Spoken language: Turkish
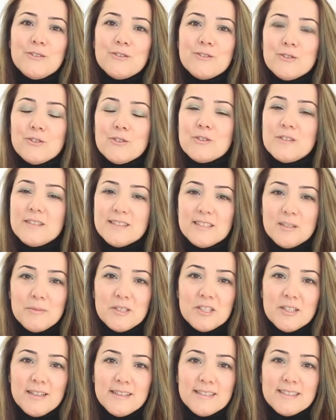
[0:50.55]
Çünkü sistem
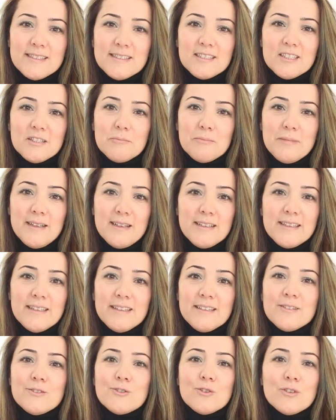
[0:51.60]
içerisinde
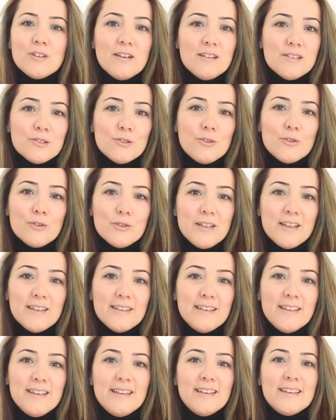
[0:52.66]
belki çok az
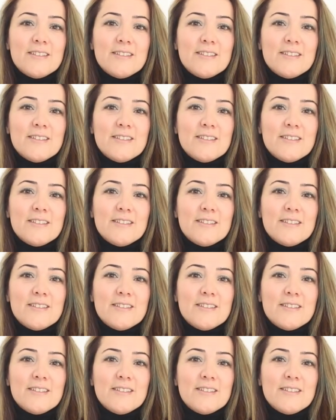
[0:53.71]
görünen